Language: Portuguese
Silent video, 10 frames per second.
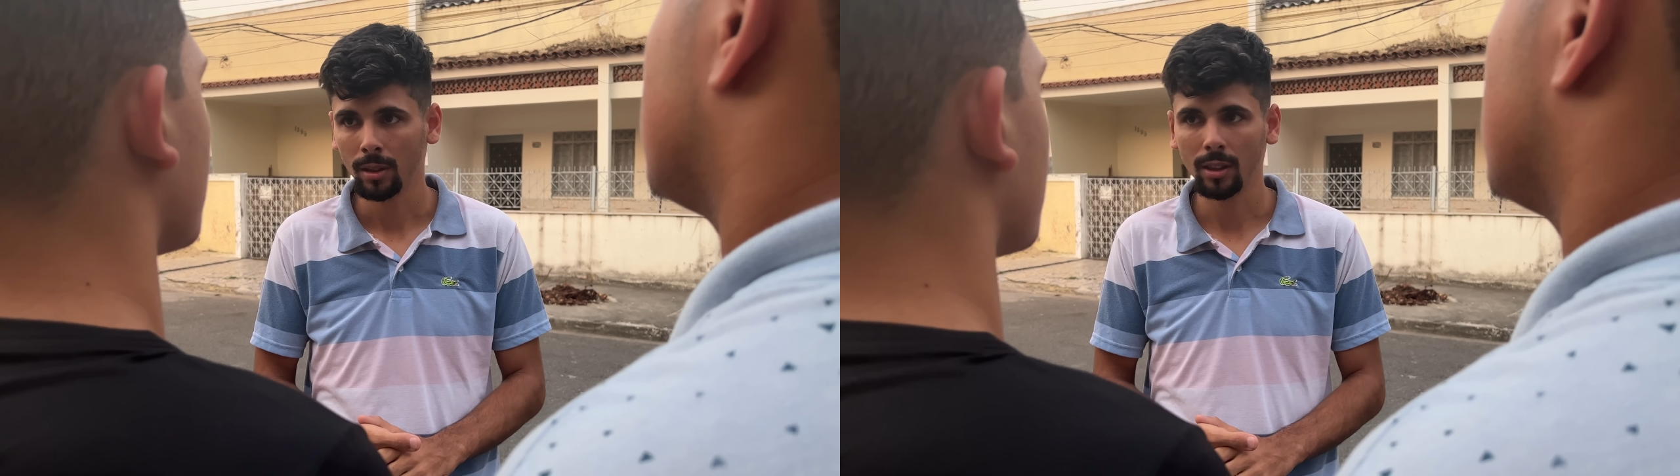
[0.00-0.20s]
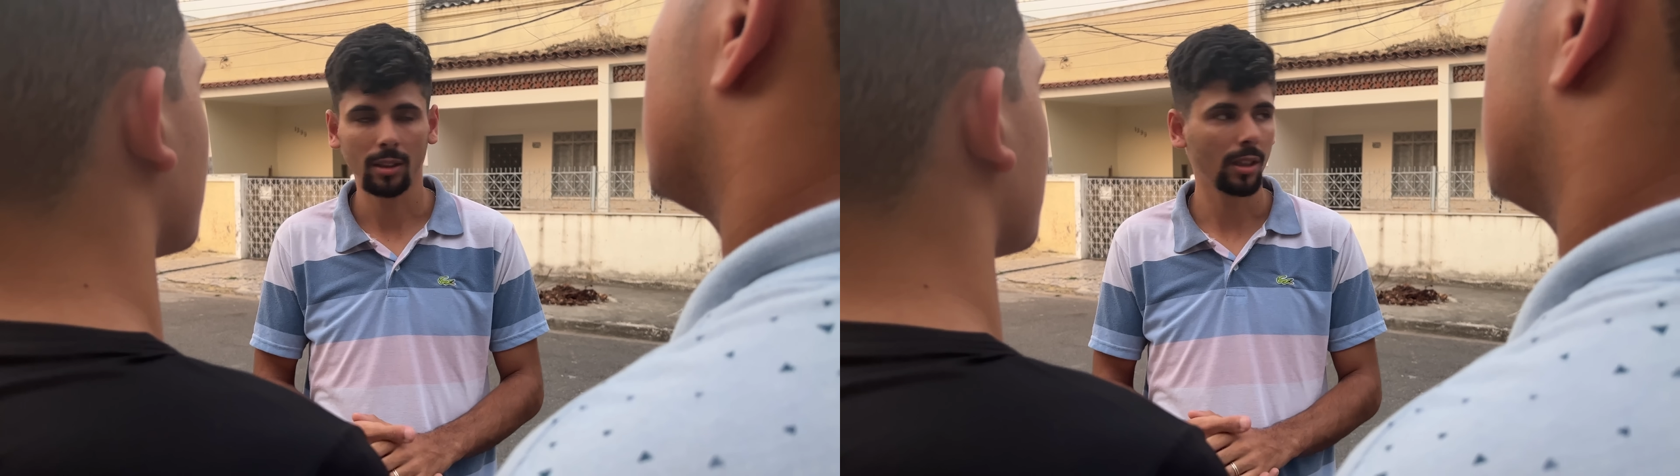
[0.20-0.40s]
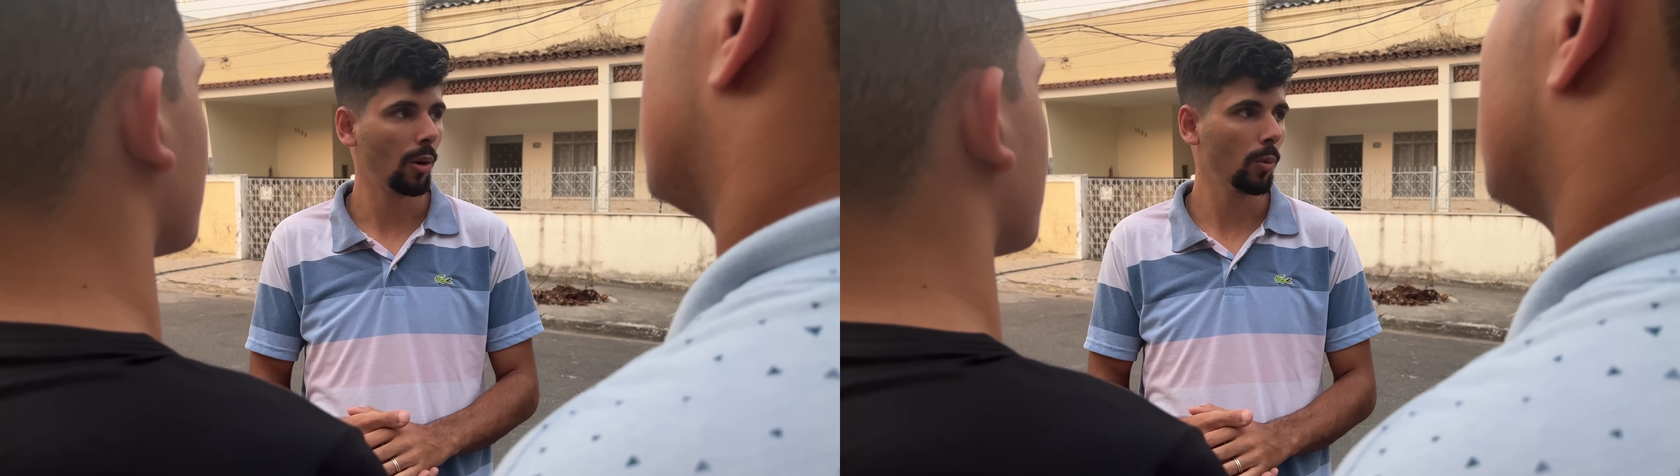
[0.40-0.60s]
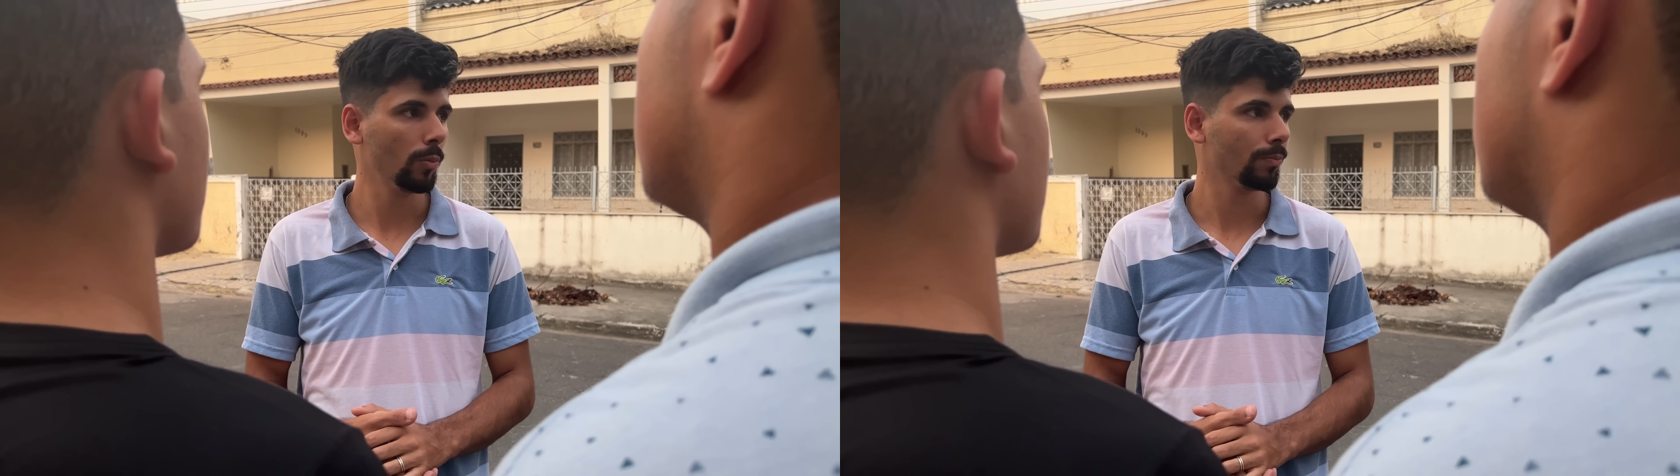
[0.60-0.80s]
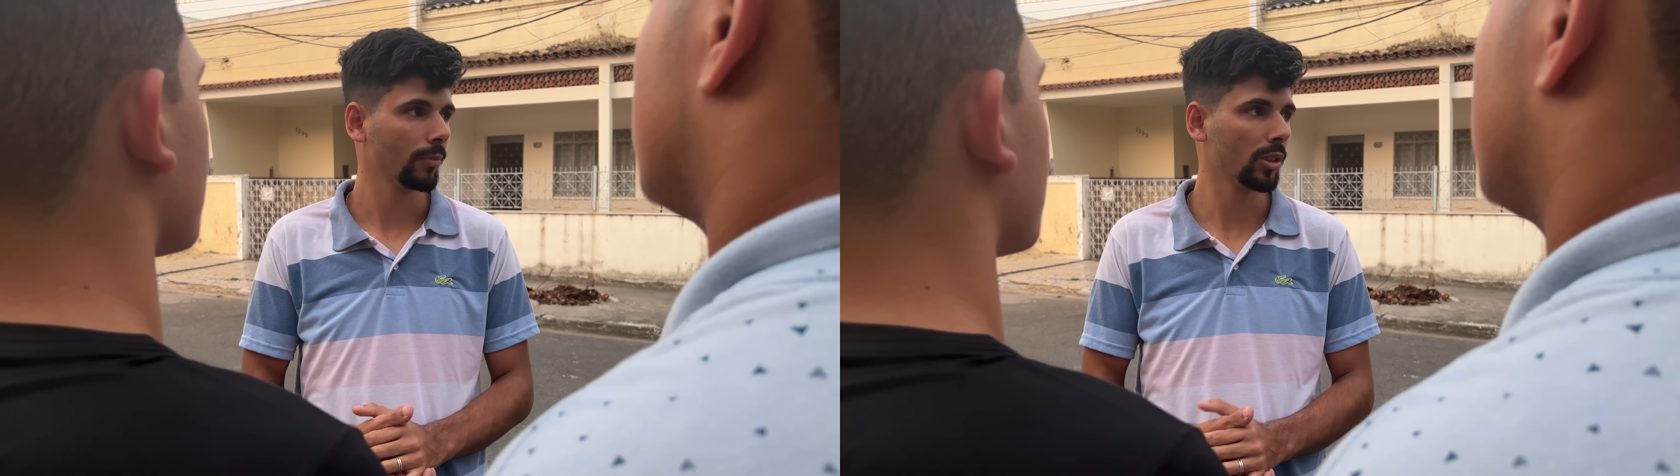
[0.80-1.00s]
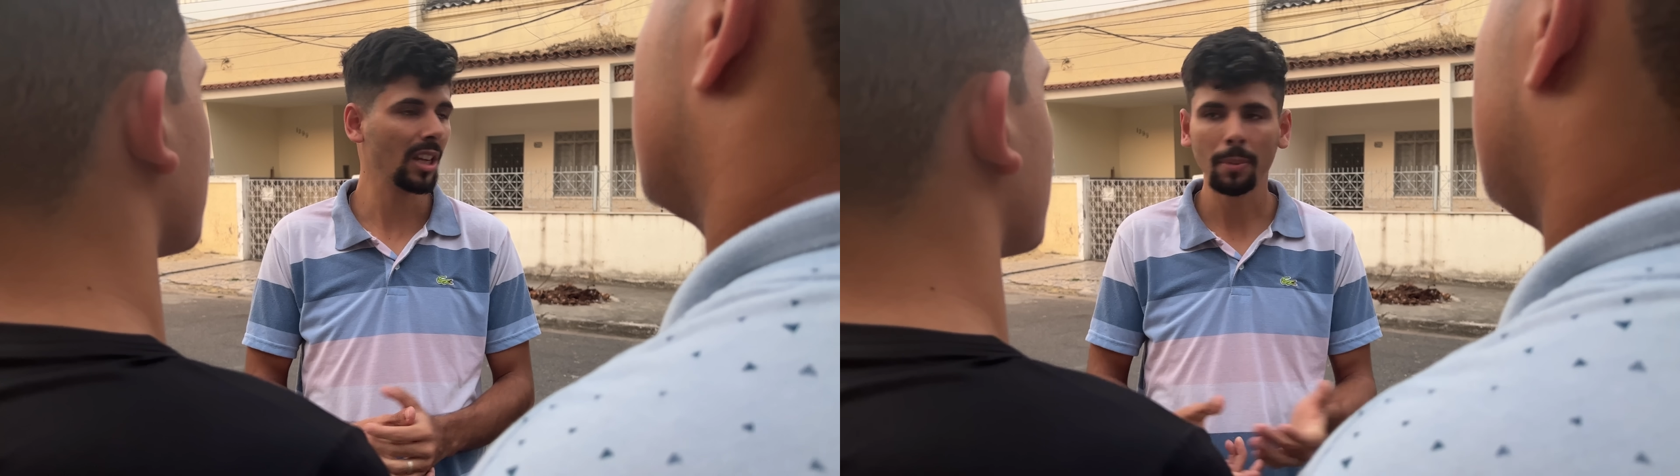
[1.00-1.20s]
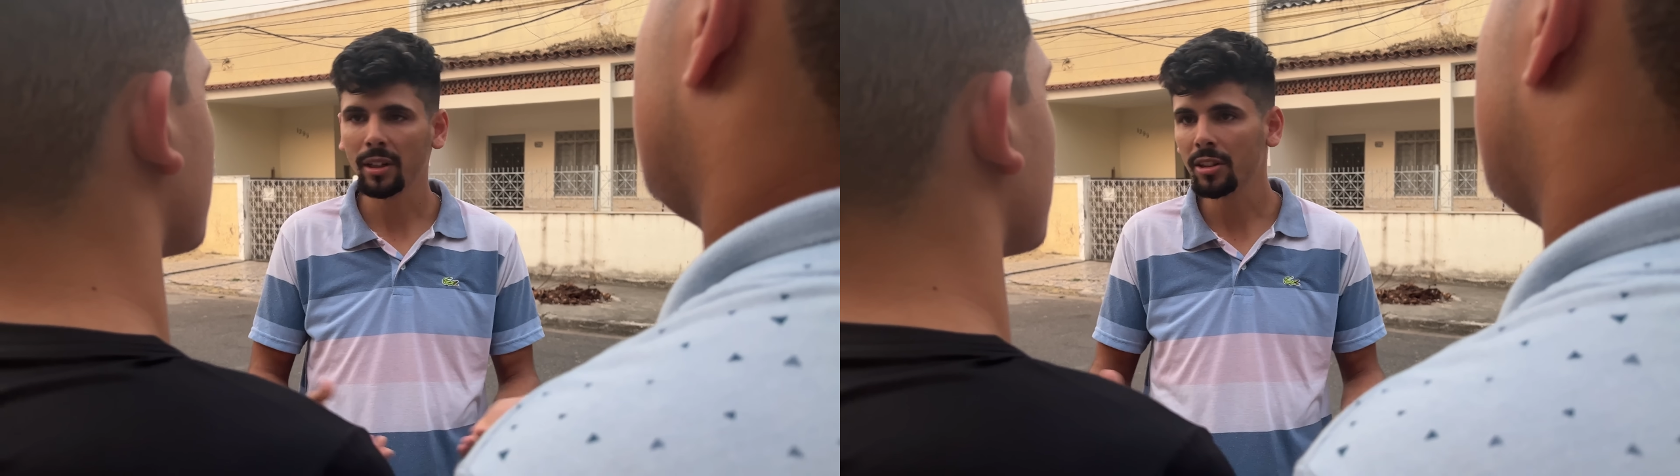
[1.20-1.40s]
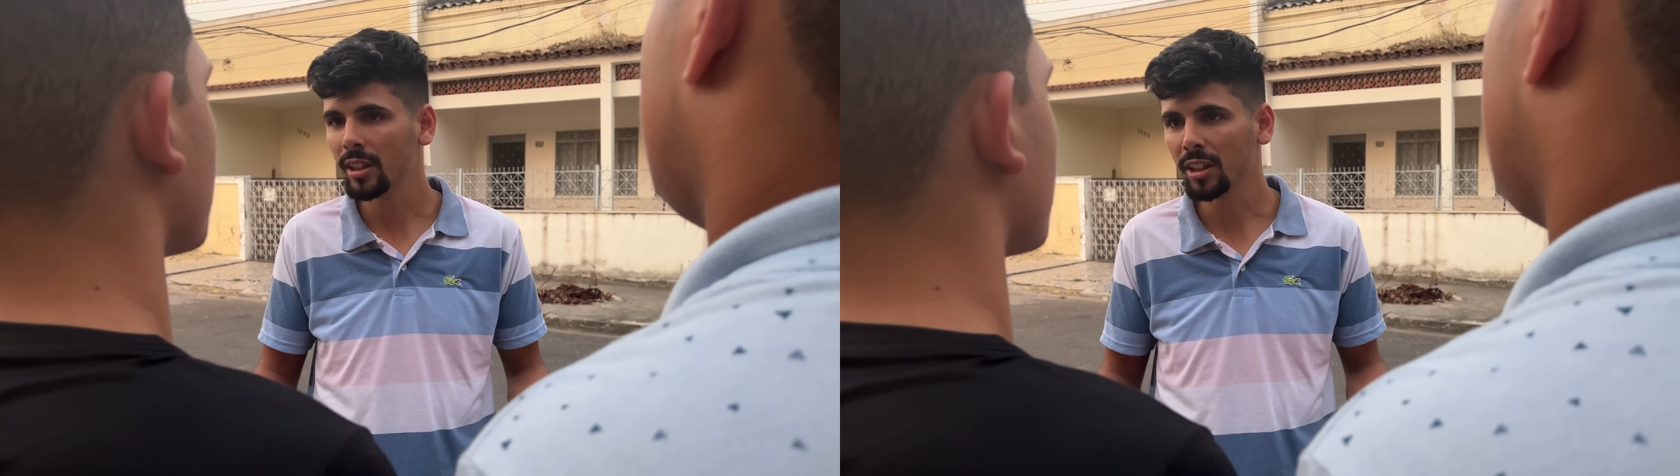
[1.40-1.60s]
Então, eu sempre
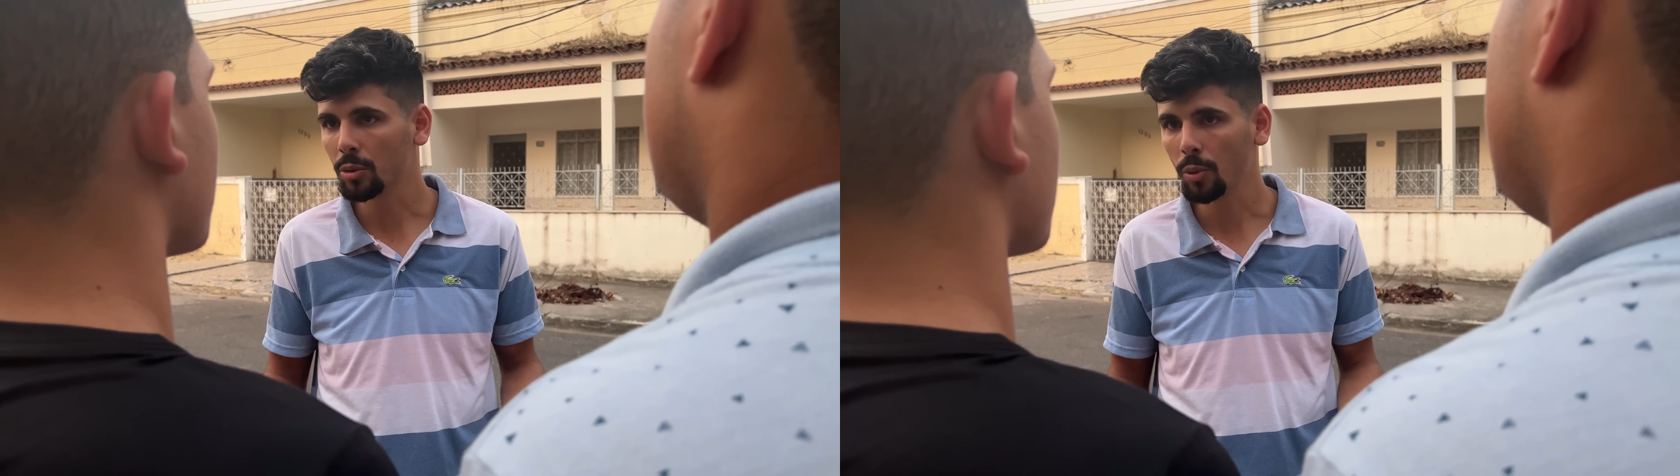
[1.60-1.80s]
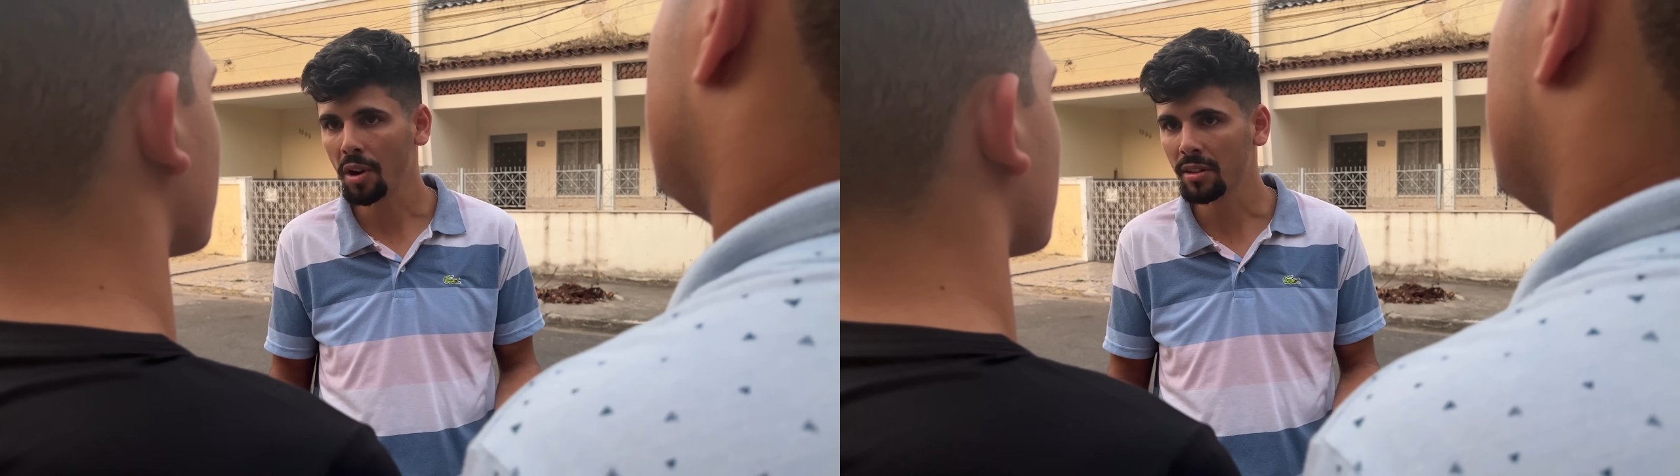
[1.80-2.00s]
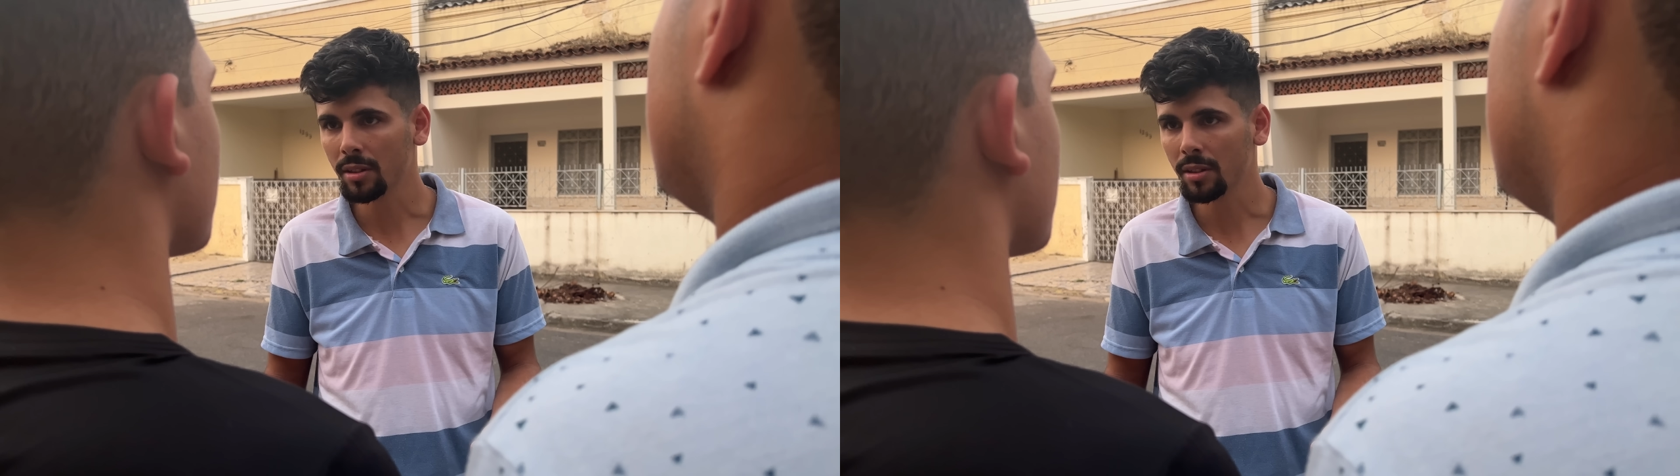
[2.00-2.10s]
quis ter as coisas,